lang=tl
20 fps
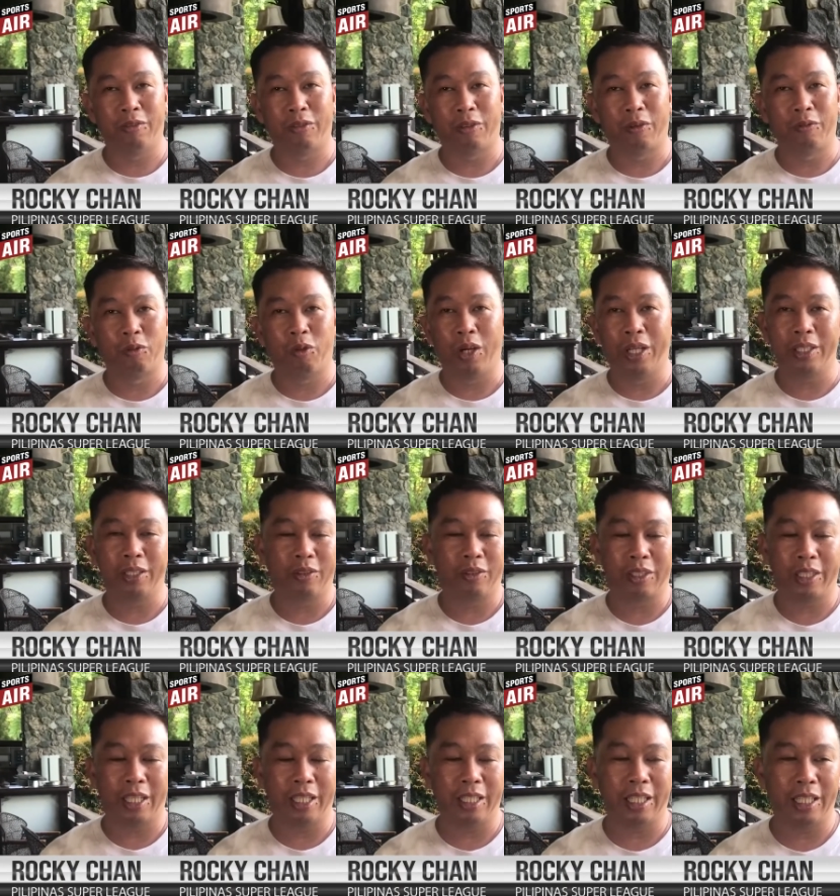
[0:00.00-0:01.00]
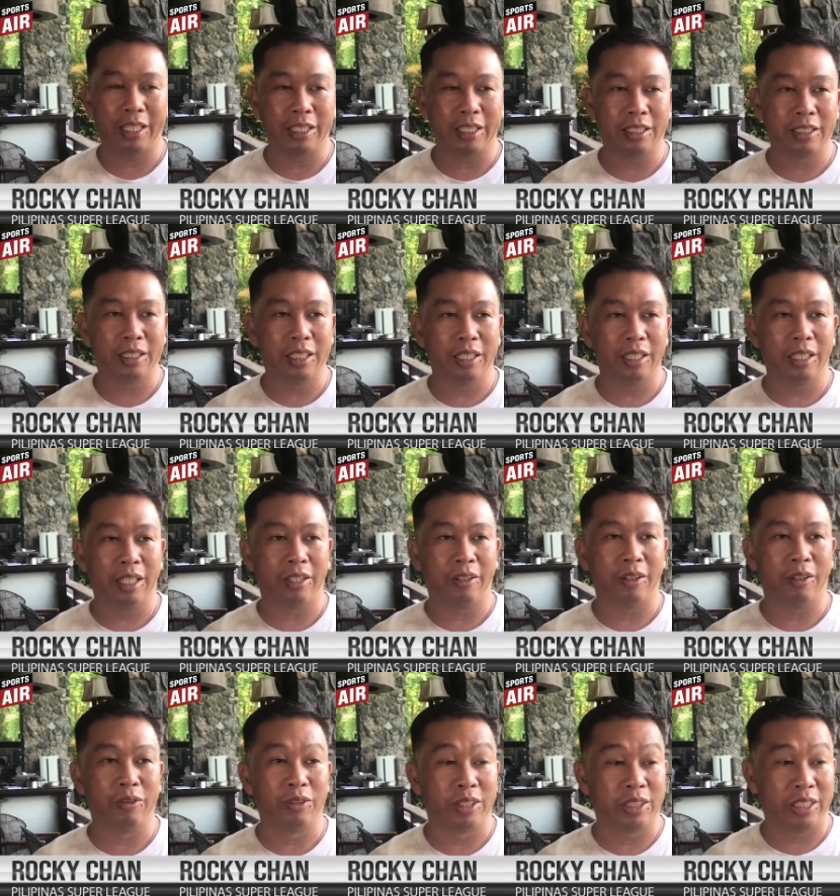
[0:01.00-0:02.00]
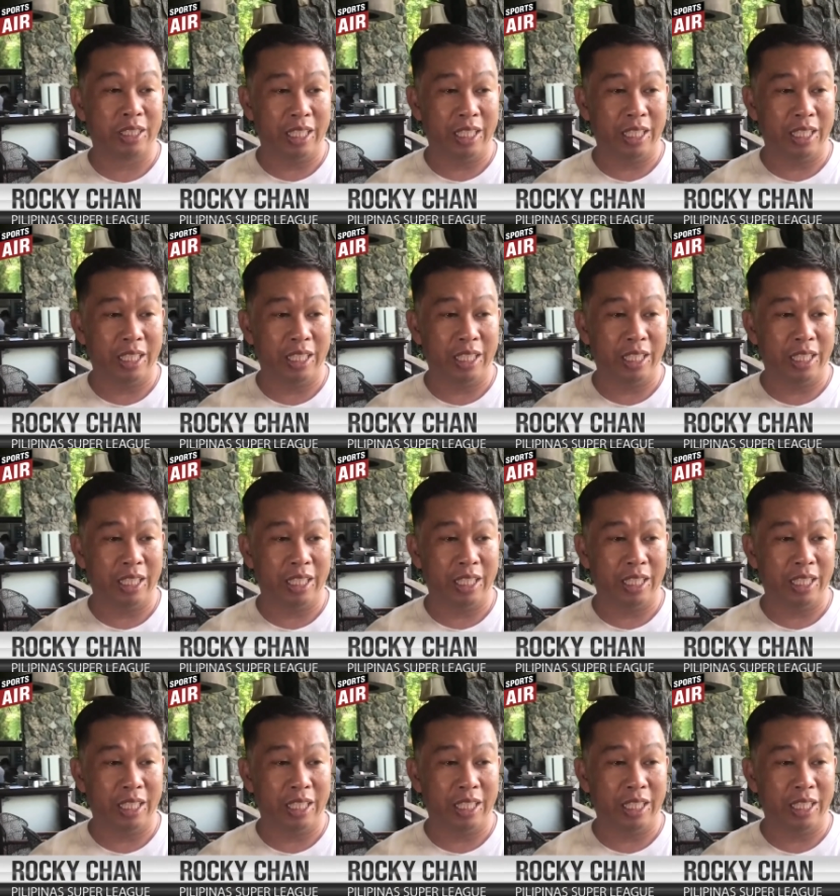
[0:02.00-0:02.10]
from 1 to 10, I could say around 6.